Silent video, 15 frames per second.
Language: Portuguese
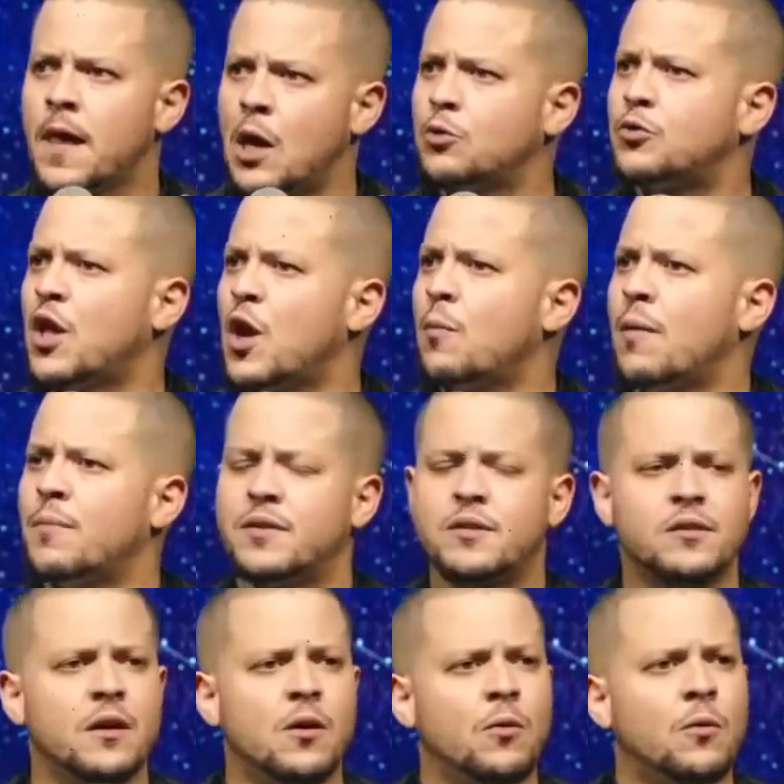Eu tenho uma
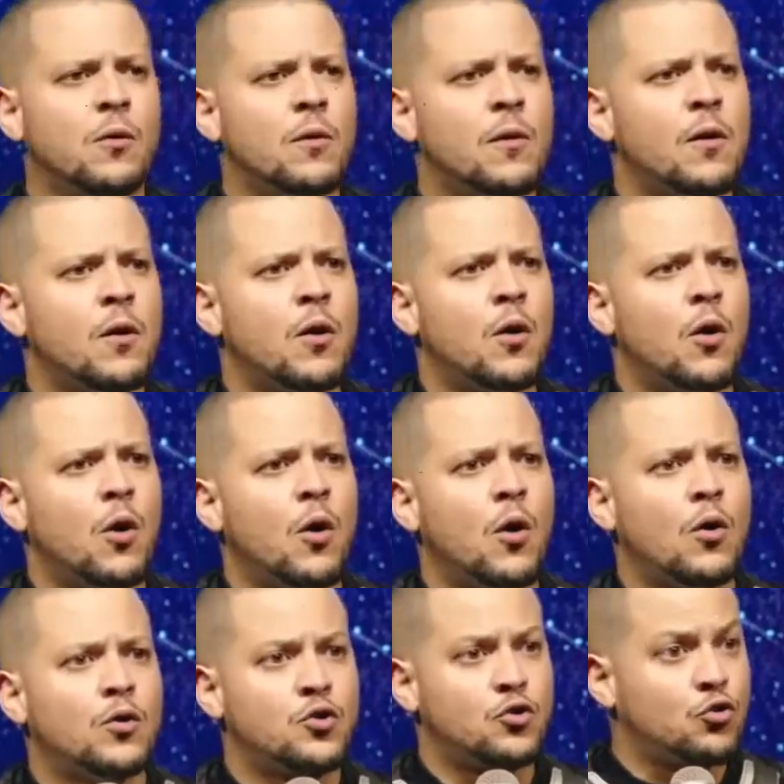missão
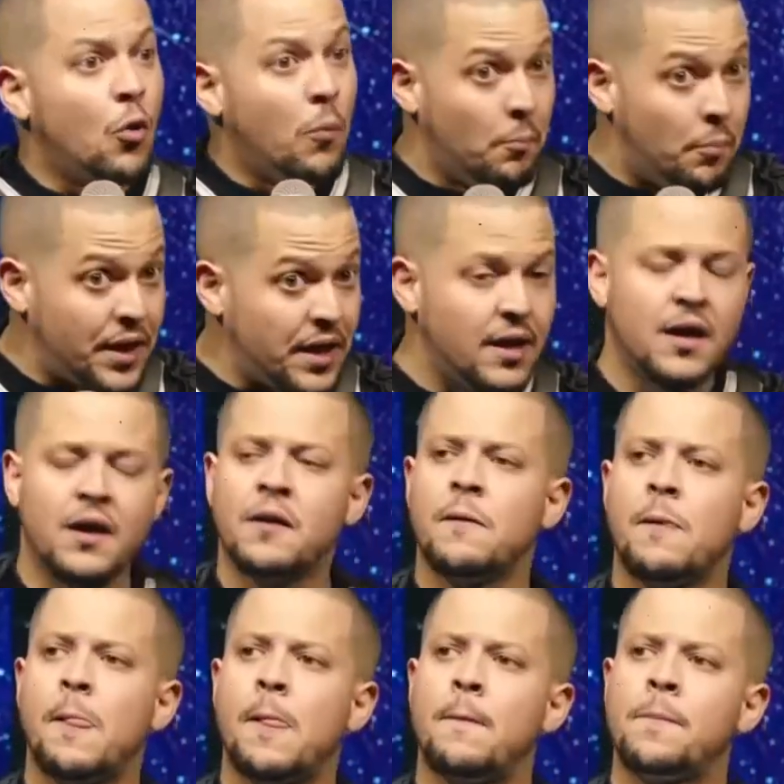sombria.
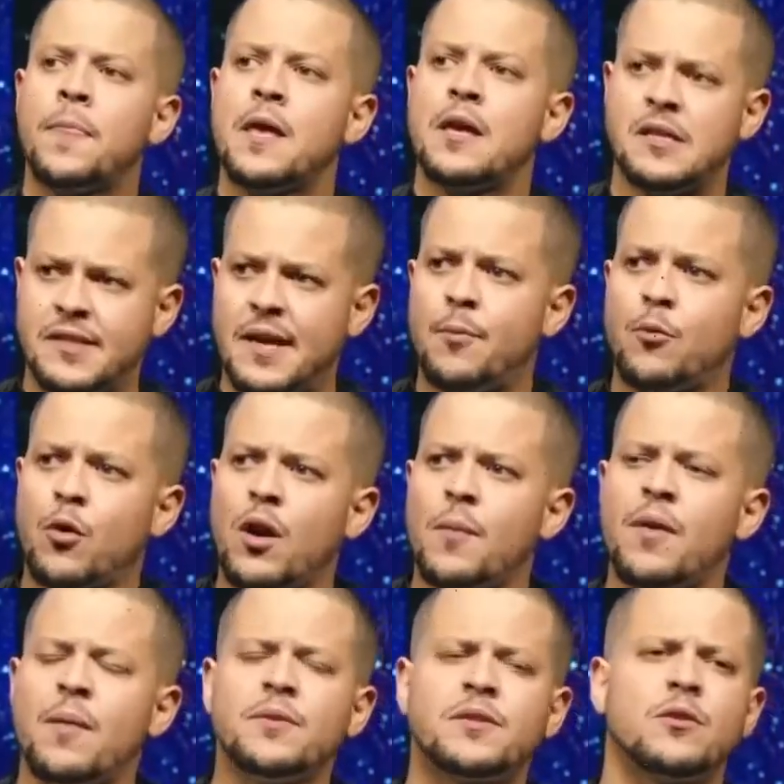E sabe qual é a
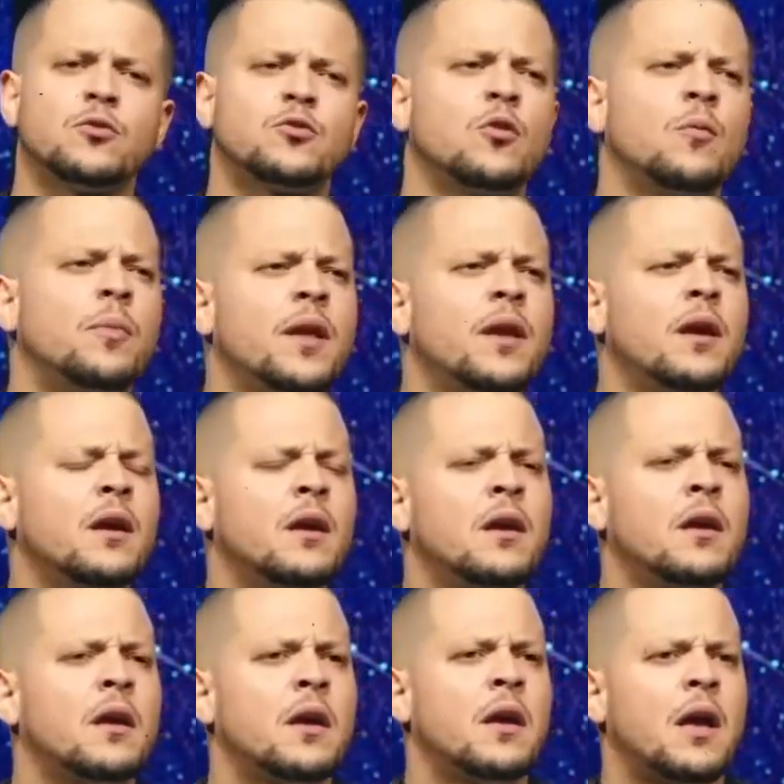minha missão sombria?
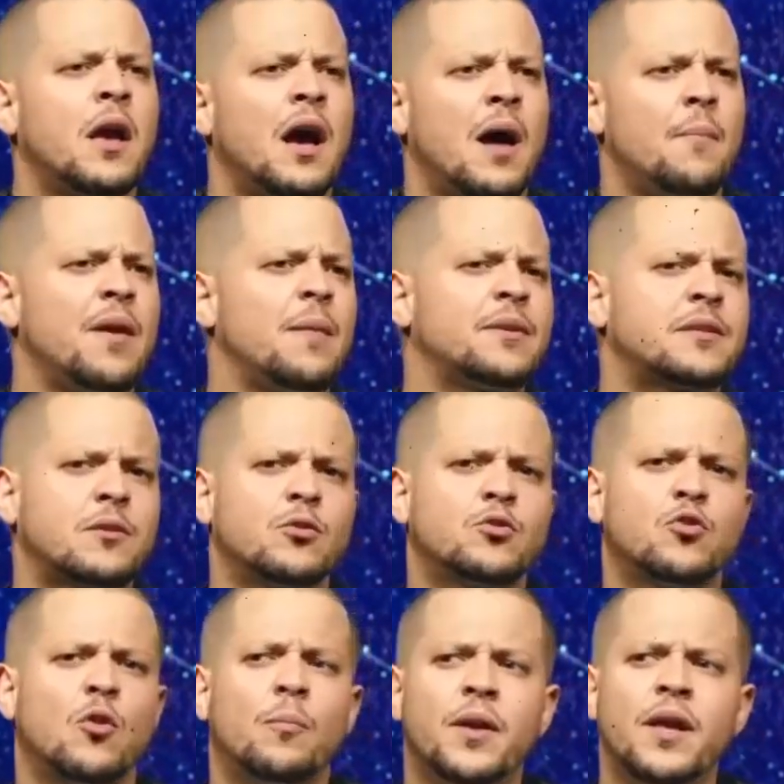A minha missão
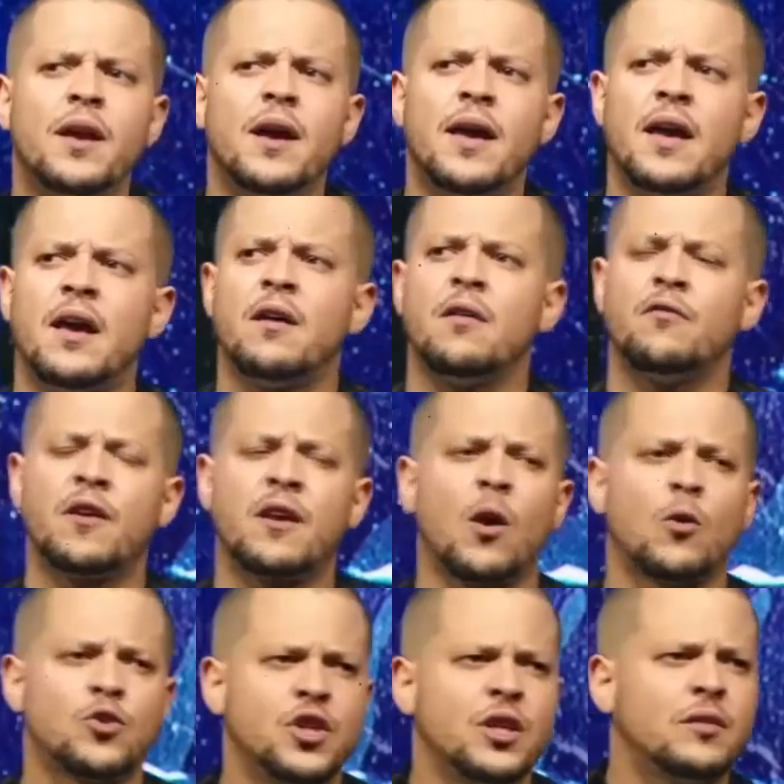sombria é
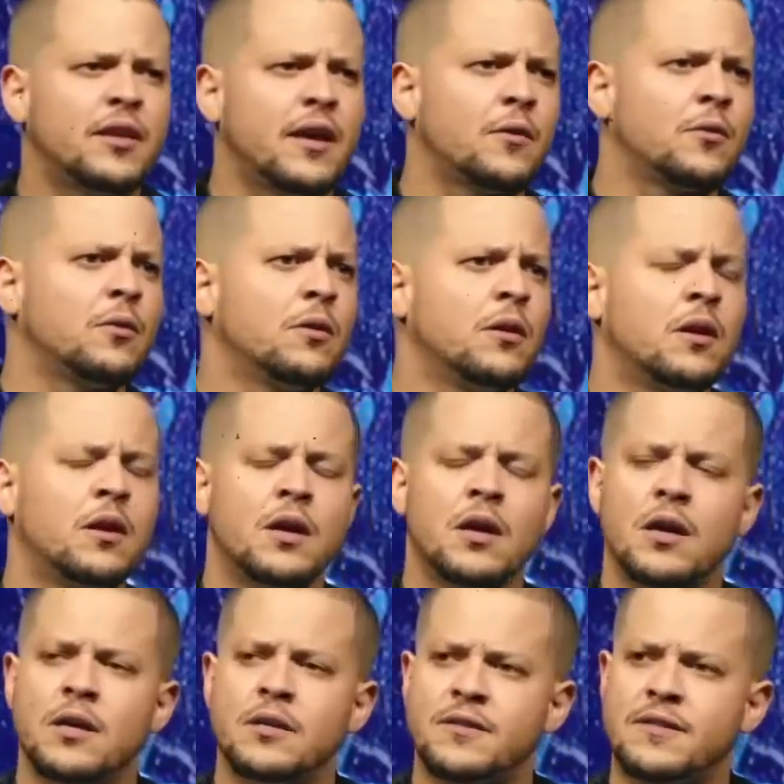ficar o dia inteiro
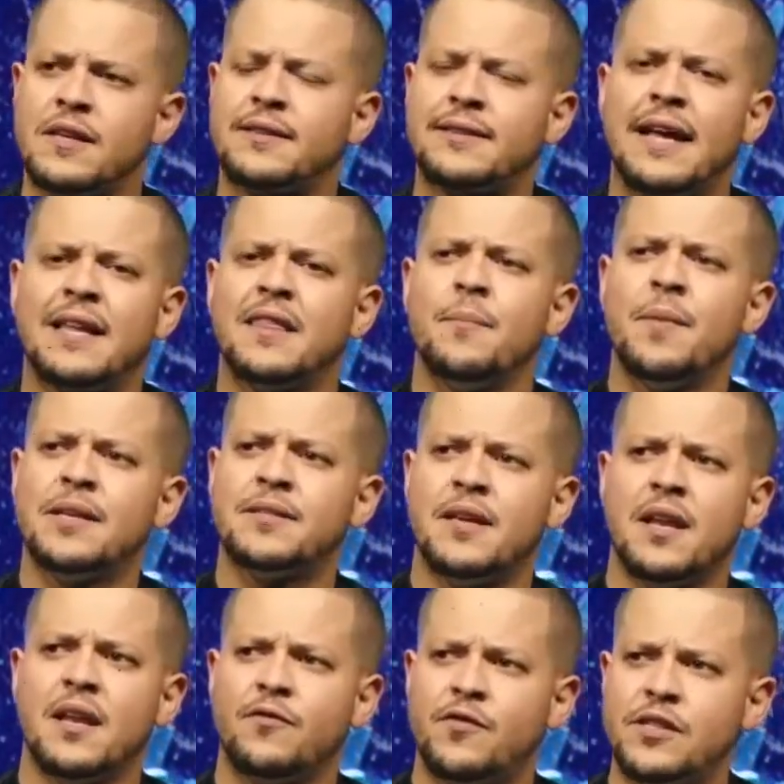sentado na minha
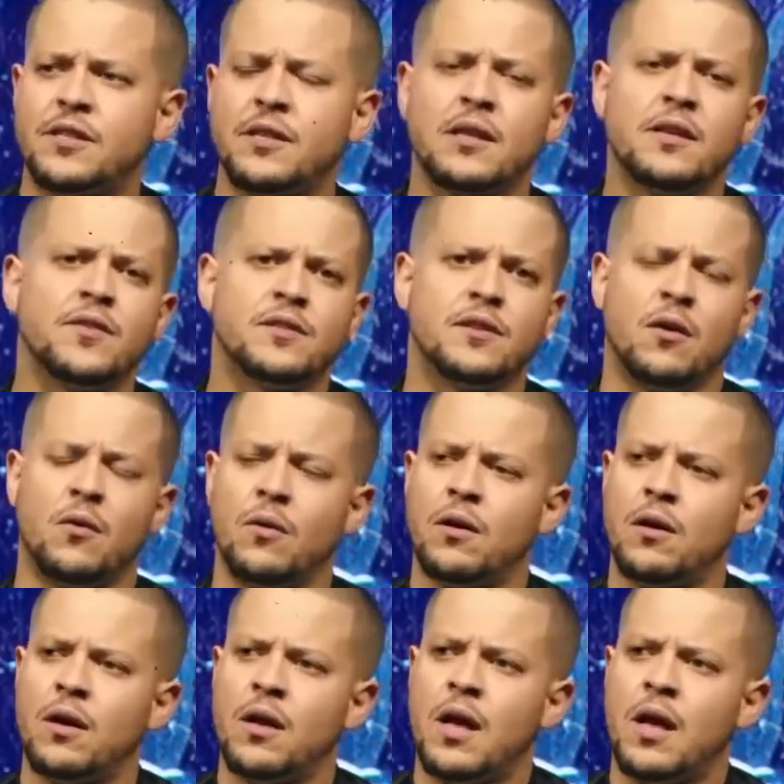sala na frente da televisão,
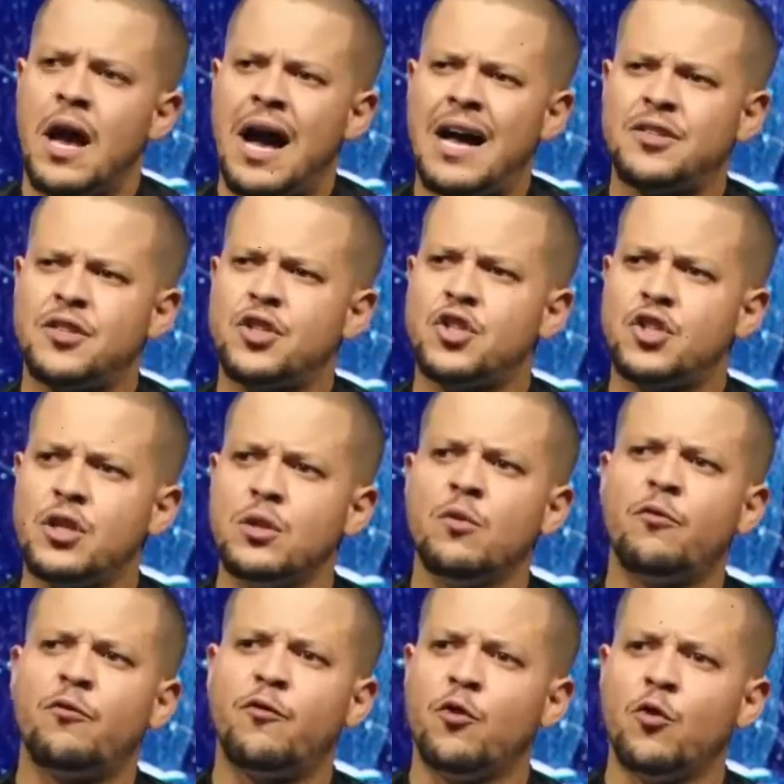assistindo
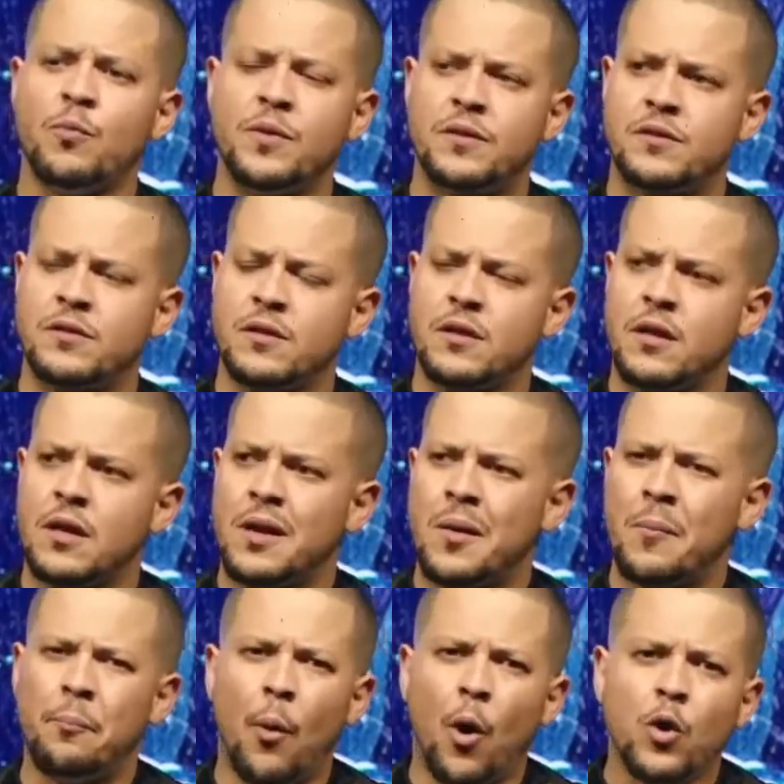filmes
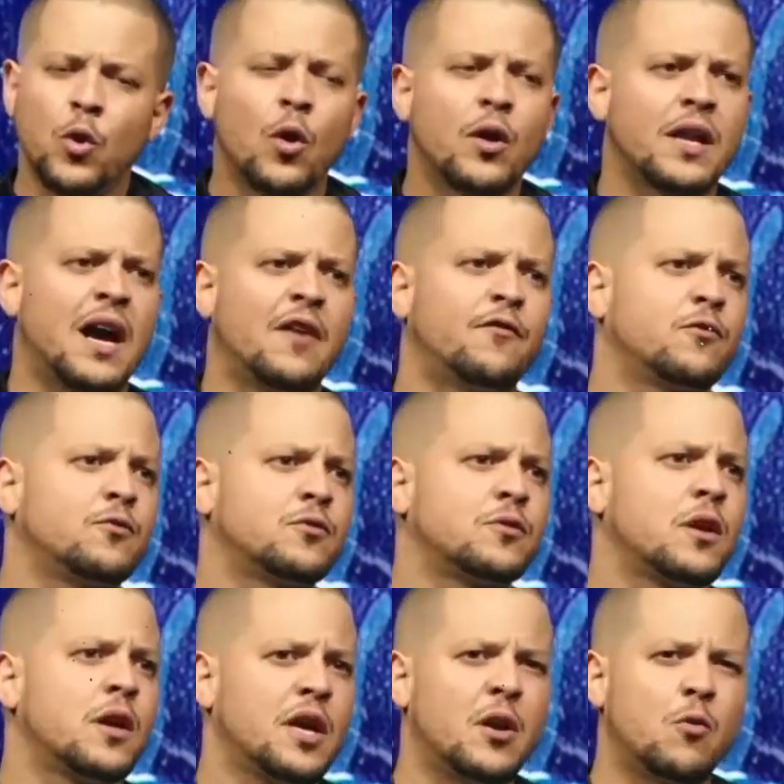
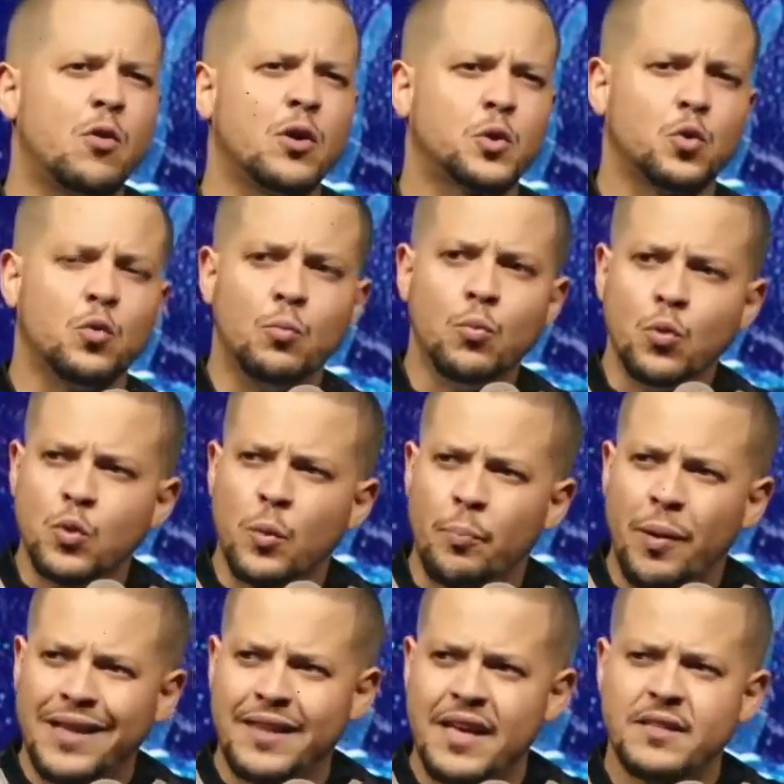pornográficos, enquanto o mundo
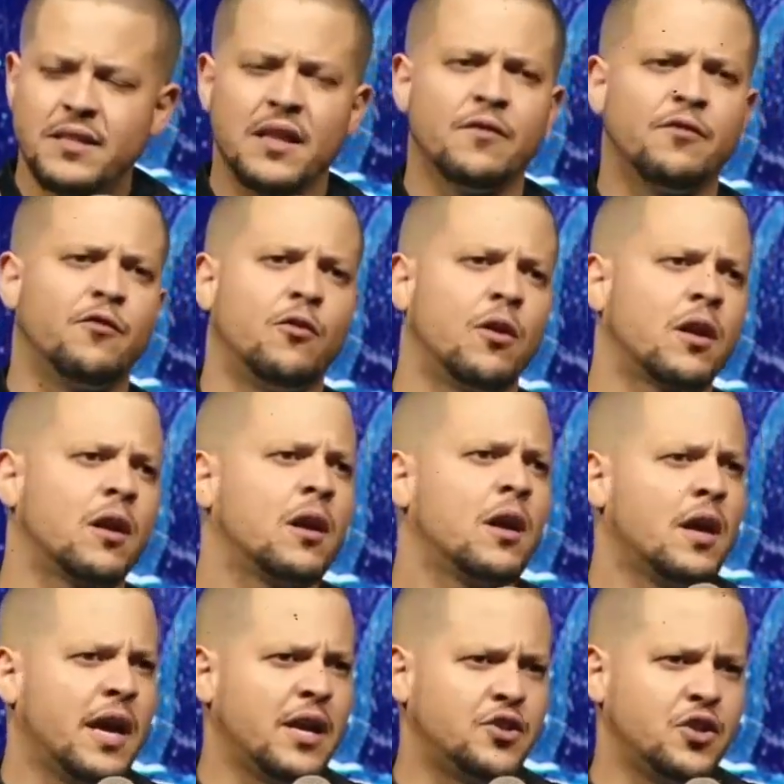padece lá fora
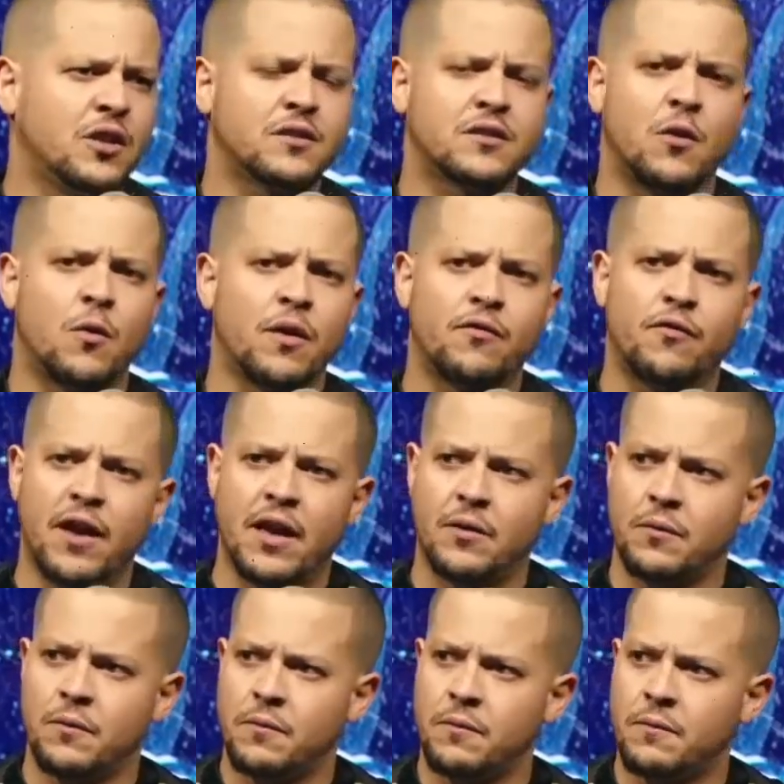em direção ao inferno.